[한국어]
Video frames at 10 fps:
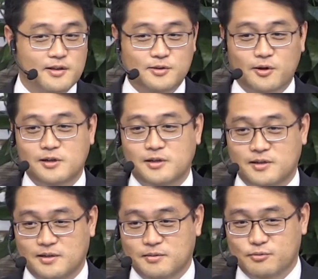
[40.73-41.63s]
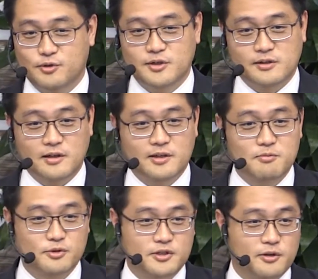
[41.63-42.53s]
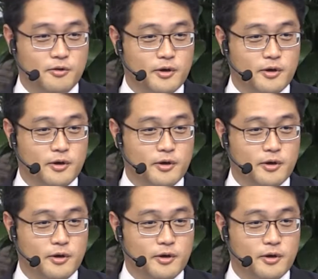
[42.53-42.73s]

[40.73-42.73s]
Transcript: 저를 부르실 때 이렇게 부르시는